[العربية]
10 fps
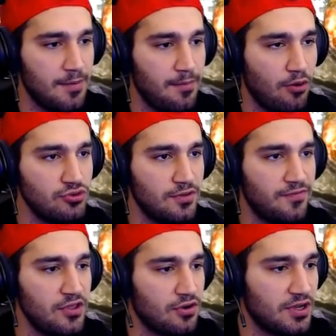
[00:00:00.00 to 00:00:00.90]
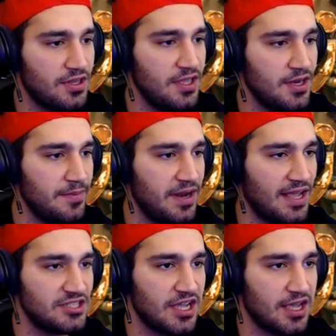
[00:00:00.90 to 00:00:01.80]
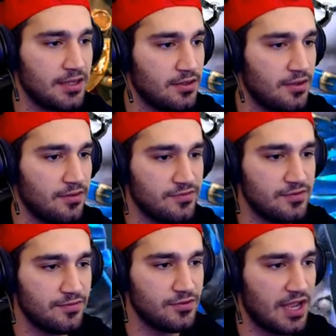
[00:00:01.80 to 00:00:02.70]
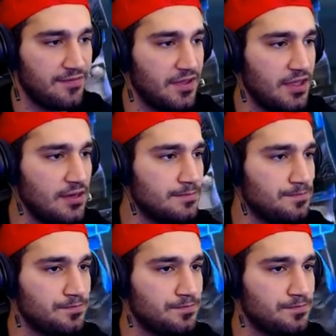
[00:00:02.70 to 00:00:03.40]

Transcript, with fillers: موجود فيه كثير من الاشياء شايفين